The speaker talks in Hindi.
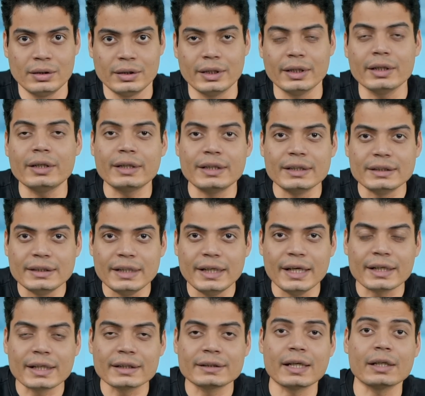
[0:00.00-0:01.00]
ये किसी
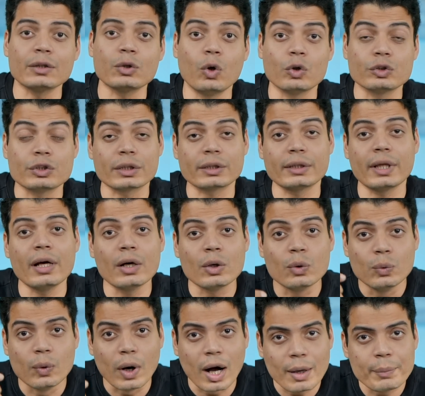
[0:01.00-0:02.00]
एक के साथ हो सकता है
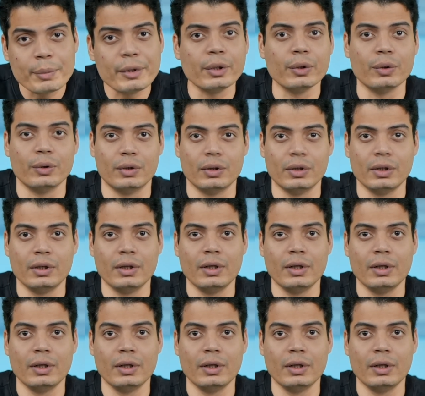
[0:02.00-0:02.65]
हुआ भी हो